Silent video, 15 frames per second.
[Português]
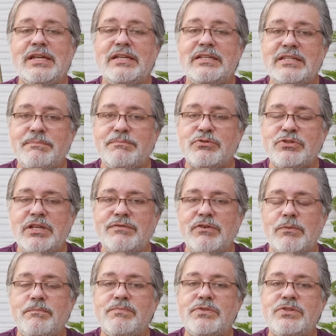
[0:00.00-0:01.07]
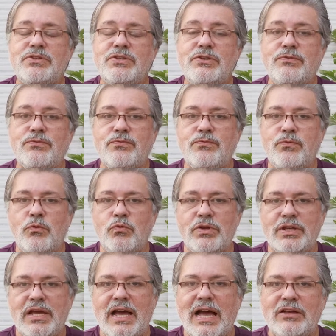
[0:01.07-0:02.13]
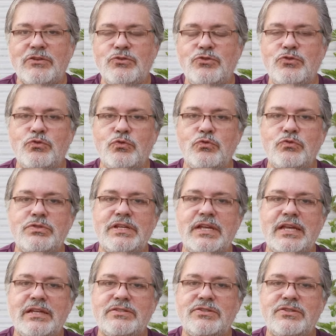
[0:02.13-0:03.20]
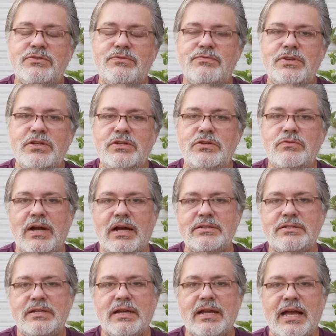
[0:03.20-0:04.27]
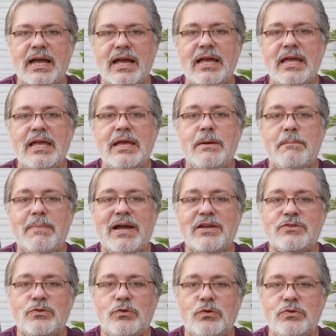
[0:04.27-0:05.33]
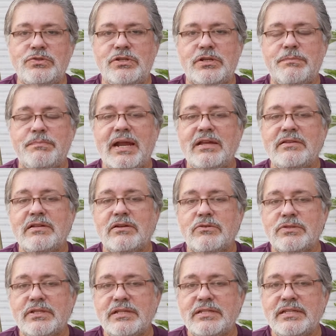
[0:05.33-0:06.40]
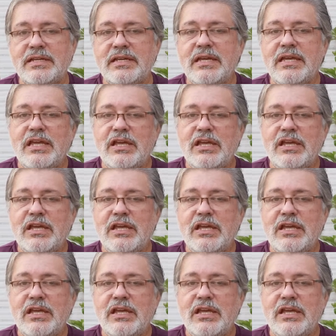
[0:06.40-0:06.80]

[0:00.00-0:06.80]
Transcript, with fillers: E, se possível, divulgue, ajude este vídeo a chegar mais longe. Para isso acontecer,